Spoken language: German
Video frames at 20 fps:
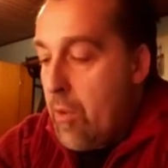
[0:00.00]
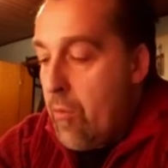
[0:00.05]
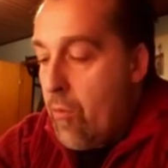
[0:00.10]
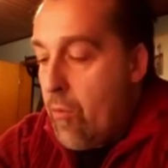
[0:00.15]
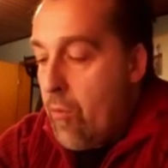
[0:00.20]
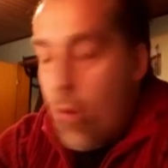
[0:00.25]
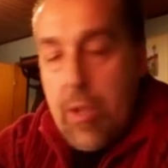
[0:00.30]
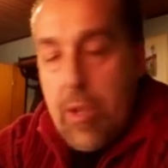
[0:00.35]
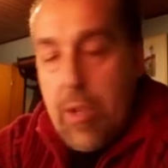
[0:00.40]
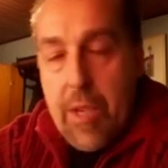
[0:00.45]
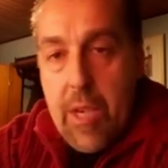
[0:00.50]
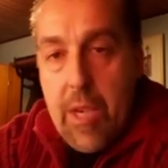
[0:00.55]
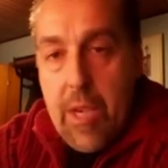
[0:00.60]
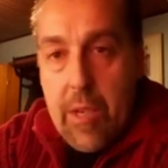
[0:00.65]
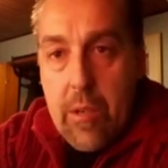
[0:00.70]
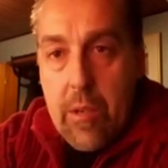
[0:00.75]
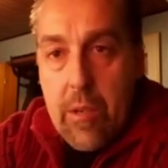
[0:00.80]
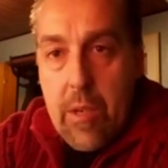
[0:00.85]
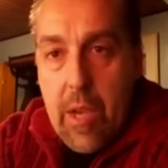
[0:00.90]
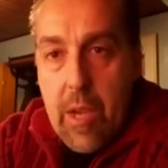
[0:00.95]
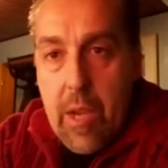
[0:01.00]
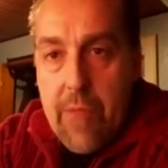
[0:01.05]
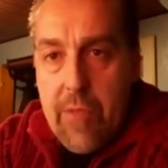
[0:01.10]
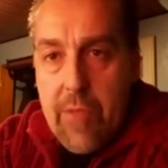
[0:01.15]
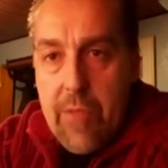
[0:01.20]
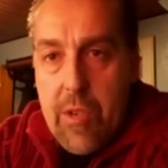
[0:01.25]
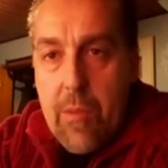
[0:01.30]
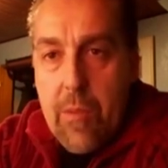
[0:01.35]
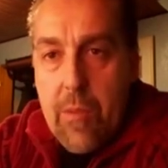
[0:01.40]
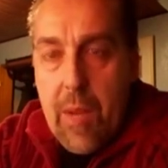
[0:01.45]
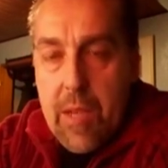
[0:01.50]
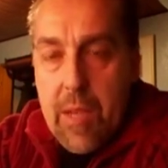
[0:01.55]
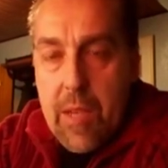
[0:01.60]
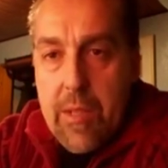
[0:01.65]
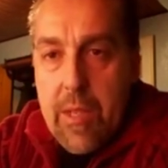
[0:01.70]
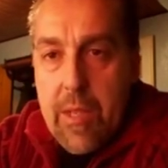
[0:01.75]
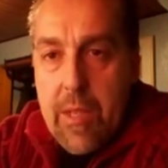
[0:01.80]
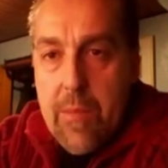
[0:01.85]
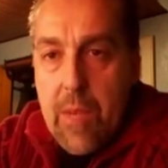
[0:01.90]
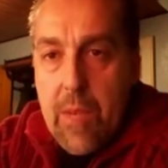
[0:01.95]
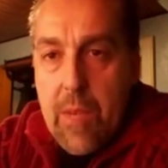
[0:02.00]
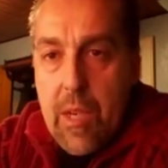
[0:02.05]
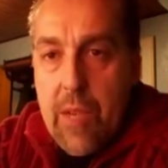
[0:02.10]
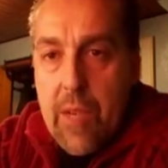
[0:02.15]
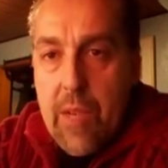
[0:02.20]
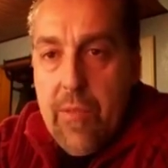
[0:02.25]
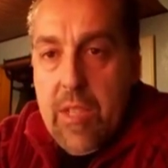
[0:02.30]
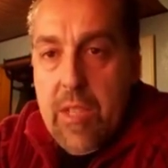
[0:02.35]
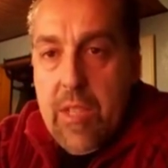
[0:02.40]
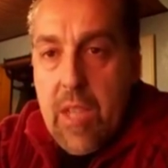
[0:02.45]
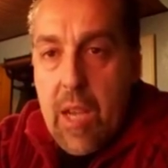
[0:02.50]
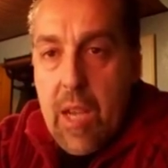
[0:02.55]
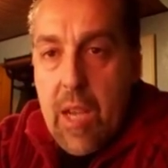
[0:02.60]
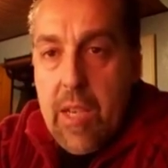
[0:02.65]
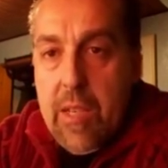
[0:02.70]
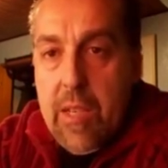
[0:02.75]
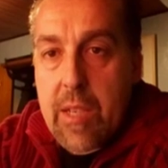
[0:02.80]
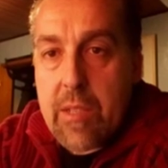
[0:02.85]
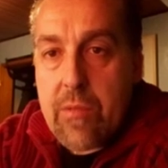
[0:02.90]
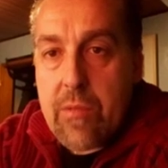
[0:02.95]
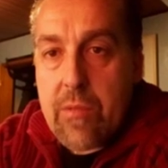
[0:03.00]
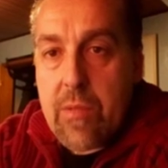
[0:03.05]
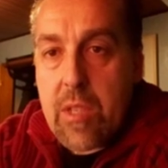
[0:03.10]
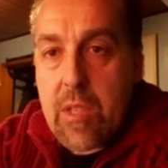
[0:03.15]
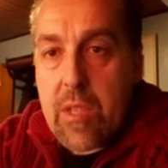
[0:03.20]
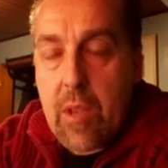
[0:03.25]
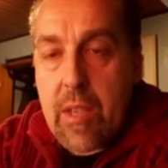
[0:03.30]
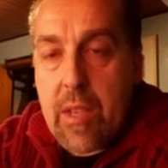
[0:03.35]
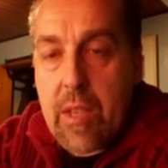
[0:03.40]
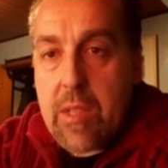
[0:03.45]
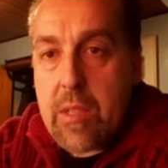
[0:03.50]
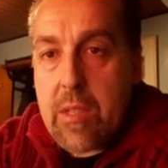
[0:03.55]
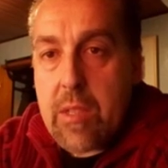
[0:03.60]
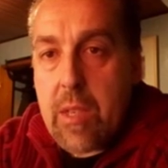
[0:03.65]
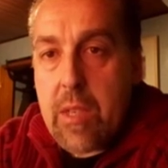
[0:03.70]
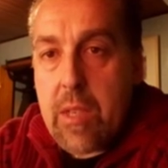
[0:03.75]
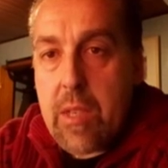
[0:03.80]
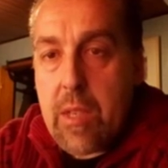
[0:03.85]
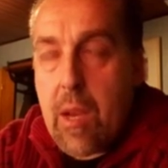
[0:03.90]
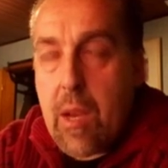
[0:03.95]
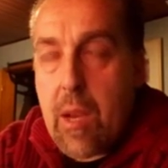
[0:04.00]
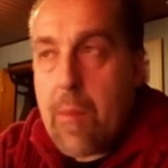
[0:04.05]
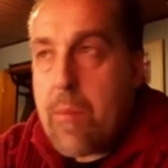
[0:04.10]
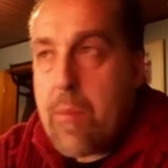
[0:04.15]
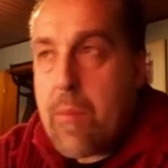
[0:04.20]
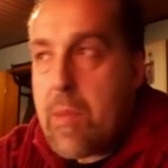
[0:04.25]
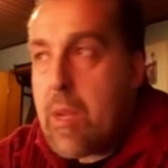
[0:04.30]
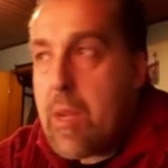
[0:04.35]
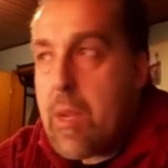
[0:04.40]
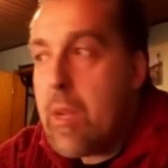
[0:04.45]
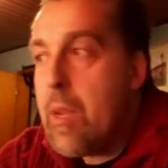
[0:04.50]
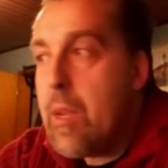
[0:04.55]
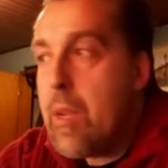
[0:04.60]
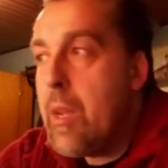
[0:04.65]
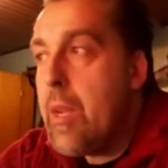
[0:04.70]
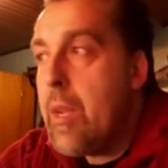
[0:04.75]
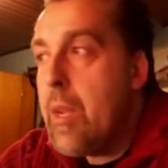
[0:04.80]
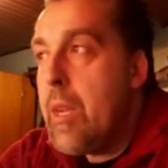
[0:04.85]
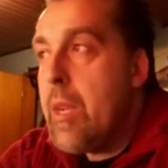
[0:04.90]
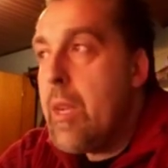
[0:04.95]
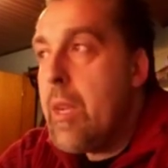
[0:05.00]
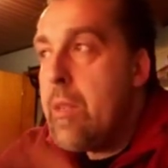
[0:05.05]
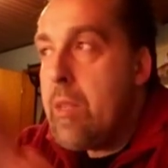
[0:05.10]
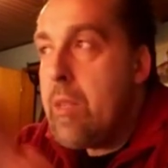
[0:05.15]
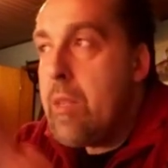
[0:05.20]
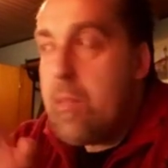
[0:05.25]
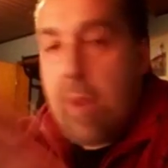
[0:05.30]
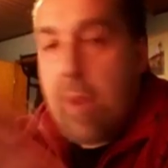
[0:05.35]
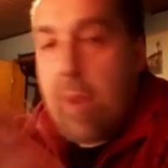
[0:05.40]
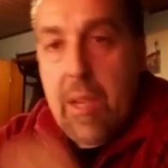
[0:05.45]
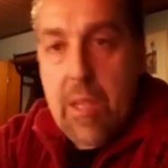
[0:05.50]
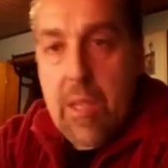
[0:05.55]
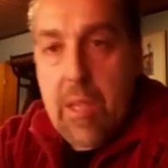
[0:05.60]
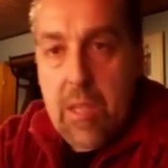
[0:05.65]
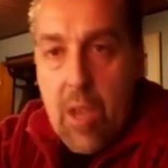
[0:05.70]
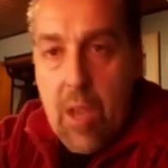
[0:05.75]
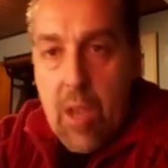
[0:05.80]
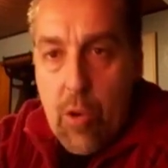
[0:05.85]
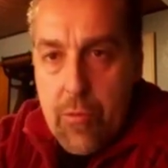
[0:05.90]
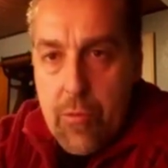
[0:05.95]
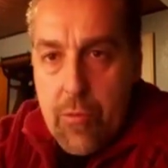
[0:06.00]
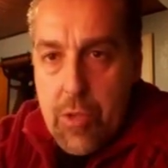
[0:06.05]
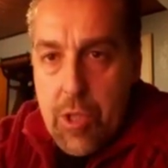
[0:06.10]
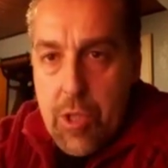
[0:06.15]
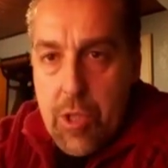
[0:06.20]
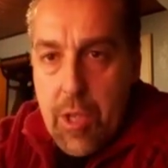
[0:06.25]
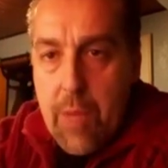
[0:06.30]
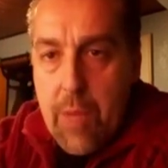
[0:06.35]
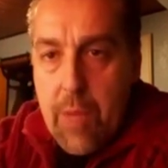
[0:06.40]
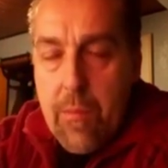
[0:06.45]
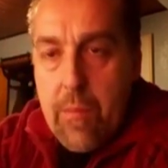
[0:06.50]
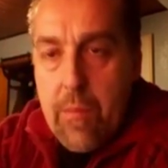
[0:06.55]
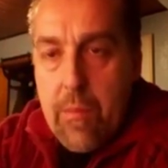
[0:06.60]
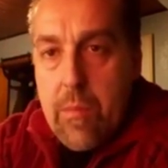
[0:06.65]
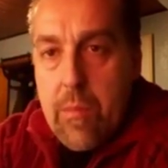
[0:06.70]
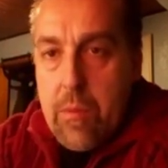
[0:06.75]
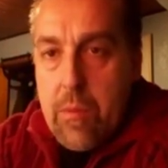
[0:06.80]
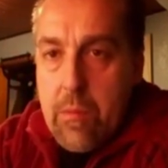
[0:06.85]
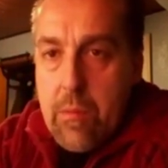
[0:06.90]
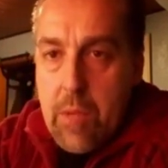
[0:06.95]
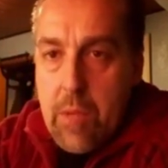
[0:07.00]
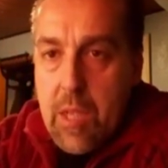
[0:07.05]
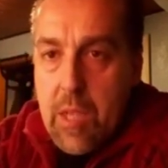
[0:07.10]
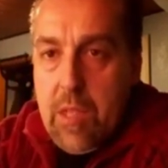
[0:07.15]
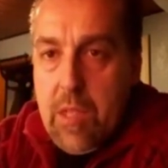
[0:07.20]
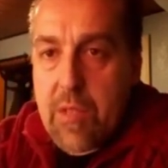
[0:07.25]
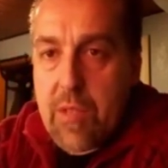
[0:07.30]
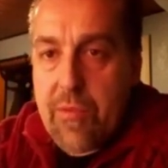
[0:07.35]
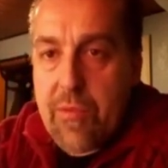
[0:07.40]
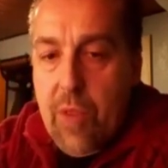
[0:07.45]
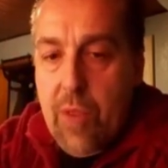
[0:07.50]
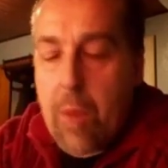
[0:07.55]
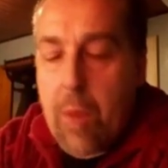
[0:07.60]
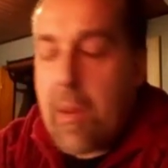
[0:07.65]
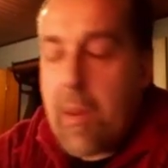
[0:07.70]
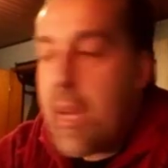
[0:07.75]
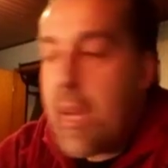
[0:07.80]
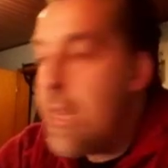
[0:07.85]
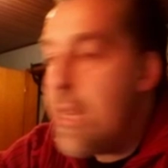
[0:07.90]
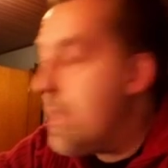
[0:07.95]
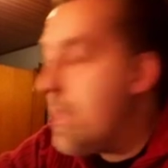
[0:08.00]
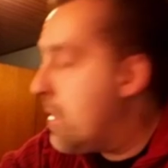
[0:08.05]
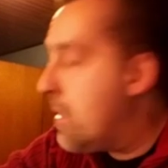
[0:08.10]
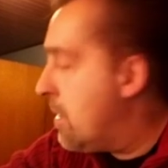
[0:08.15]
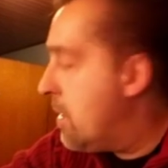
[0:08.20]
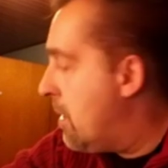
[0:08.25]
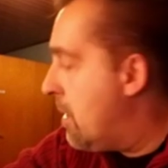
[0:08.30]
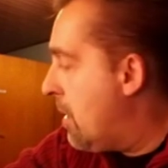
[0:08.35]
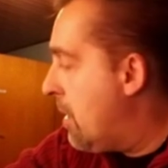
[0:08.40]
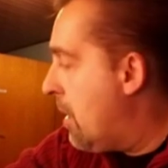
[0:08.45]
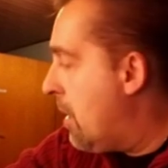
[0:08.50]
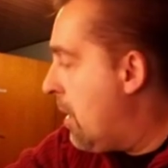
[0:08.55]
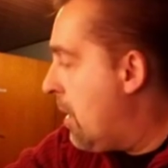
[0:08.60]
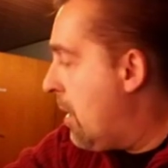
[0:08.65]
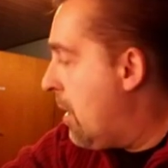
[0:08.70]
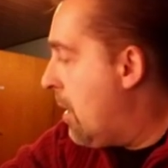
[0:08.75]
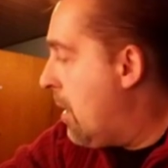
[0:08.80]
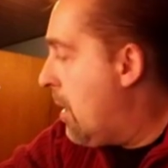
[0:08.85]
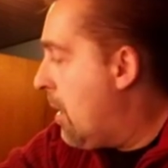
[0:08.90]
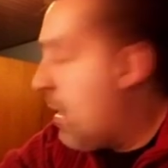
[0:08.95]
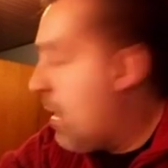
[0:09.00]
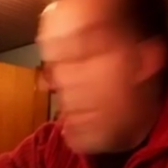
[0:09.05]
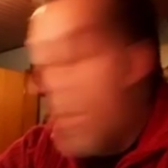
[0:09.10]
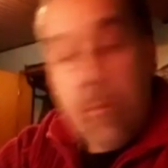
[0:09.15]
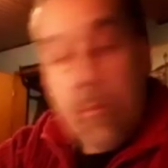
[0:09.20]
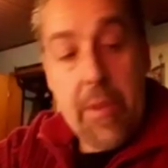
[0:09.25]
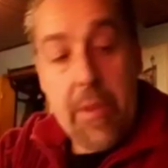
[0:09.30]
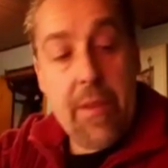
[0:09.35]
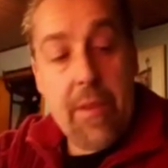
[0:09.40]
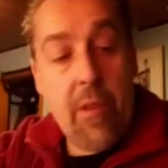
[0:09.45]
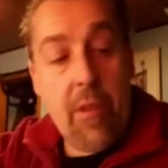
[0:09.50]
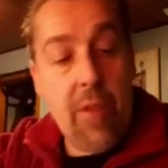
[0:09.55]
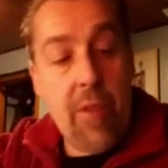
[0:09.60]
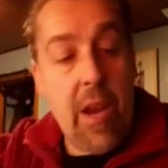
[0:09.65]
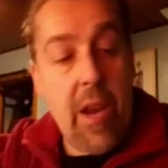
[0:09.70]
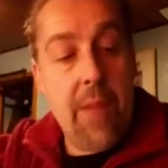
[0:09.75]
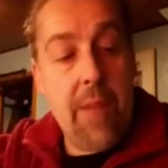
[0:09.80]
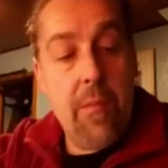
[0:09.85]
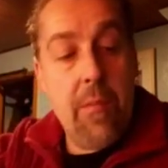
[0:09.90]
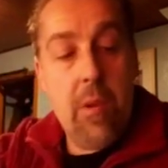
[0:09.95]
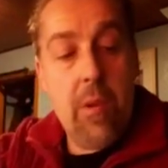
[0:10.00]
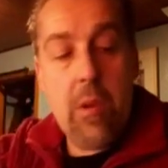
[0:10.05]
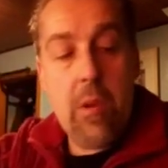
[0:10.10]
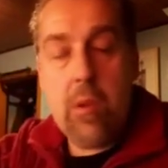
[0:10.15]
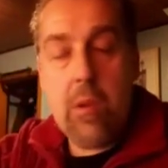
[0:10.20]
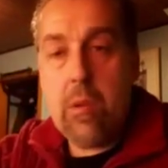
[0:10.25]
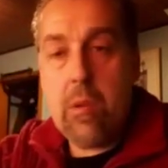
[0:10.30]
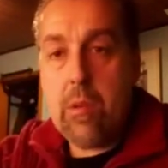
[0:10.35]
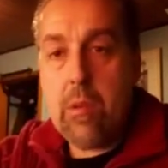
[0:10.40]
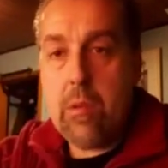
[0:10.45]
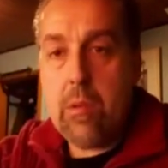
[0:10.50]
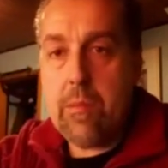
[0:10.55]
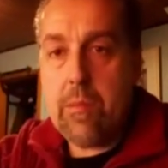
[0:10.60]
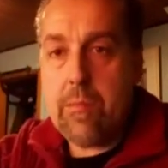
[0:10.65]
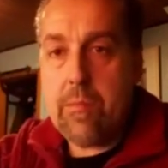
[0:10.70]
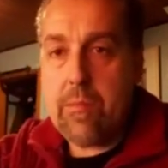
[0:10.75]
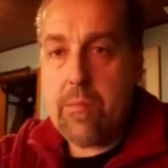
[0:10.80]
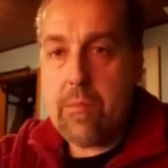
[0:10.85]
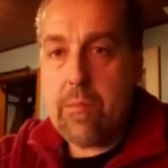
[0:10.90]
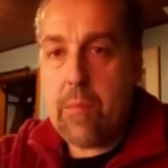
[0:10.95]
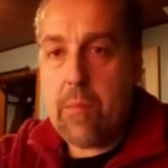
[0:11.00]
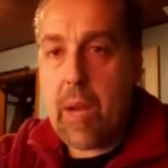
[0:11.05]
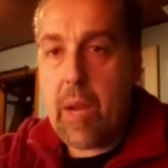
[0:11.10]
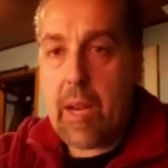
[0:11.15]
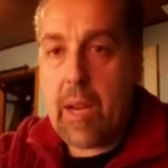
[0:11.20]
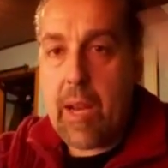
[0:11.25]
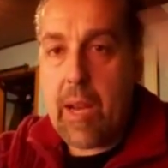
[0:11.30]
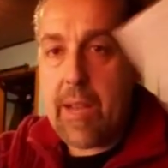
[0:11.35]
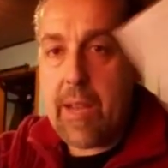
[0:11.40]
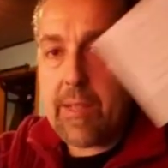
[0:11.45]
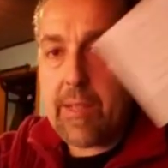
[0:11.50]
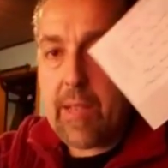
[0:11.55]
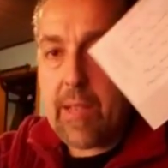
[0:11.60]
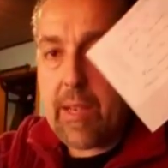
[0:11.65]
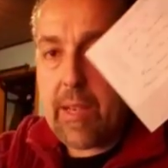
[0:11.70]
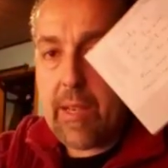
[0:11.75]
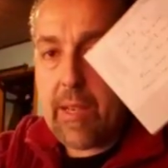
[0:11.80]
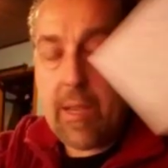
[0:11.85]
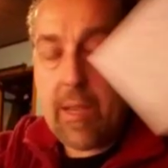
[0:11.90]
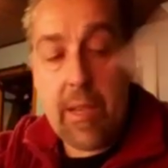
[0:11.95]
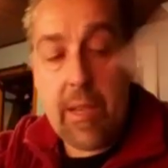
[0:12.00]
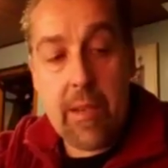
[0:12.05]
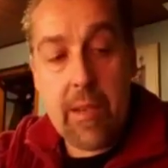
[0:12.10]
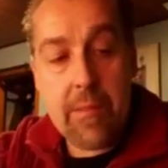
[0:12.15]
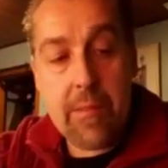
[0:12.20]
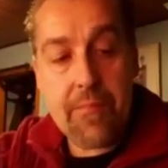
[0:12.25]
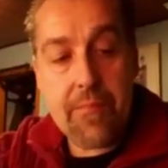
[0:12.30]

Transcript: wollte ich natürlich ein Video machen, diesmal etwas anders wie sonst, denn ich habe mir diesmal nichts aufgeschrieben, nichts vorbereitet, bis auf ein paar kleinen Zetteln hier,